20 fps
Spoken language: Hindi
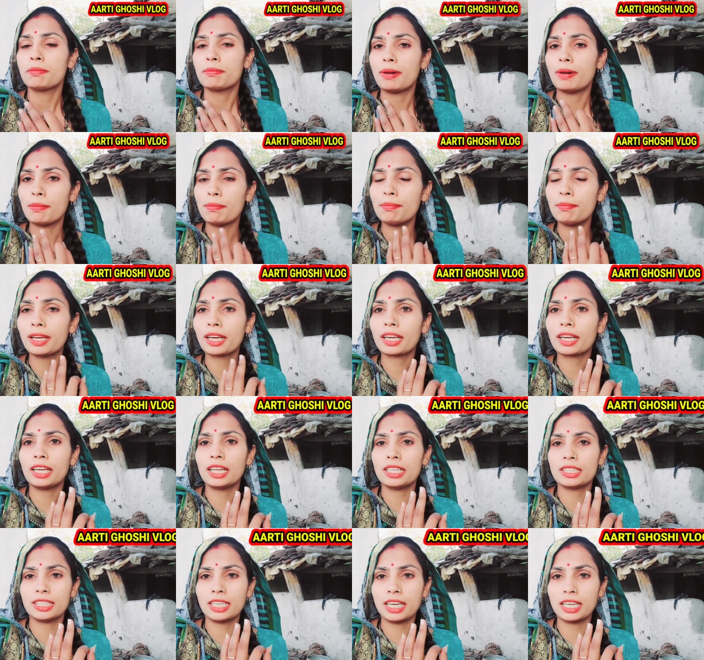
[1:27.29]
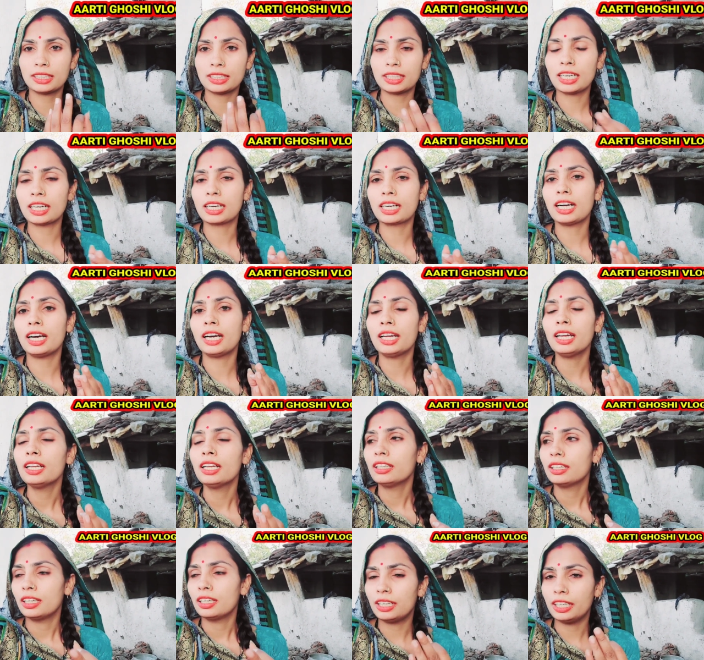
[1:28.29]
भव्य कलश यात्रा
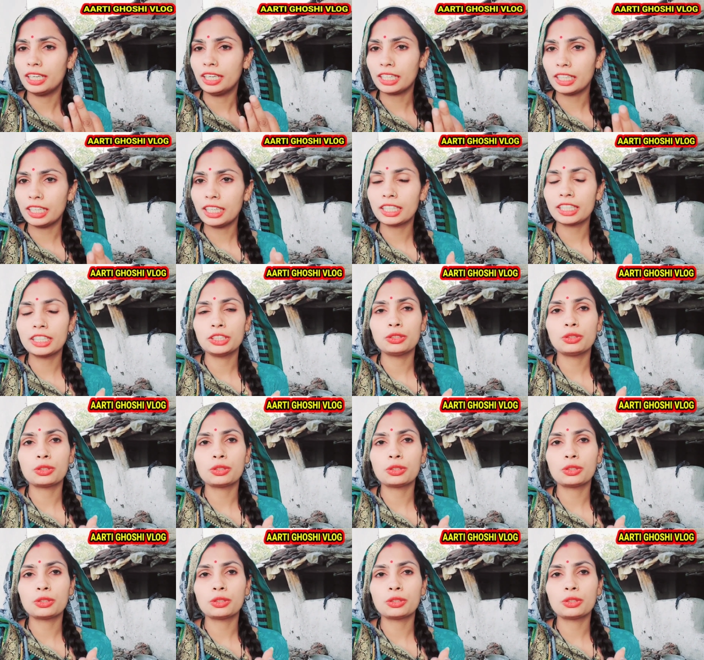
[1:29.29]
का निकलेगी